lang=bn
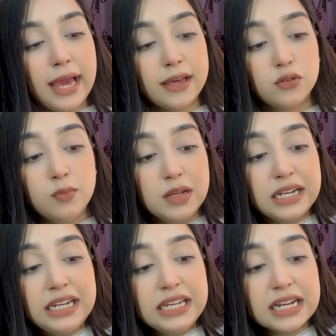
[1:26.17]
একদম
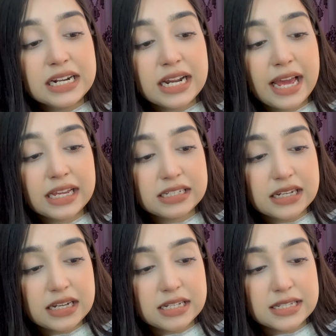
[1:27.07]
ক্লিয়ার
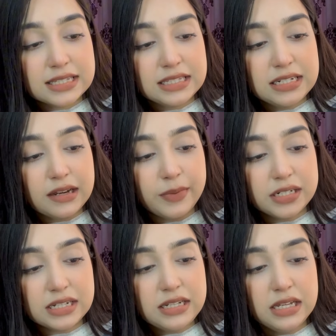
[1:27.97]
একটা সিরাম
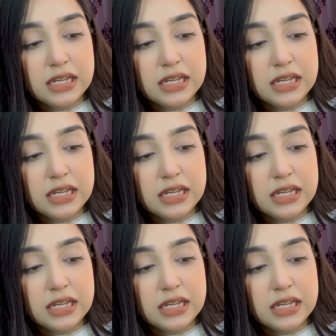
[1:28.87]
এটা